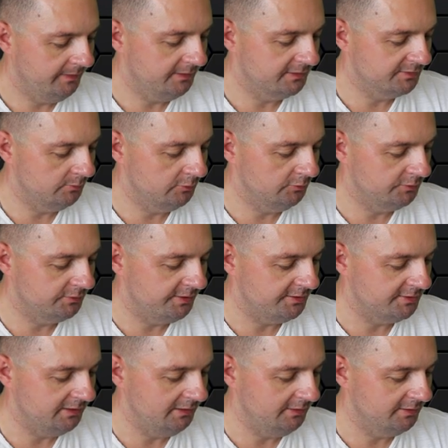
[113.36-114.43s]
И Asmodus
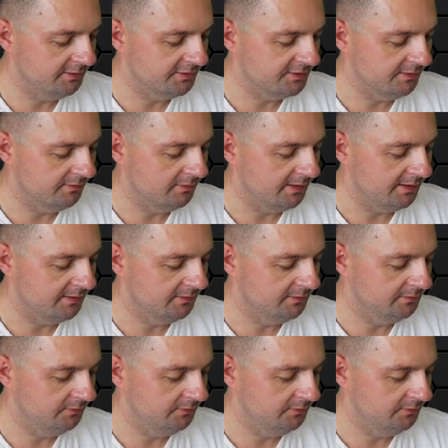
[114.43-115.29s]
решили не отставать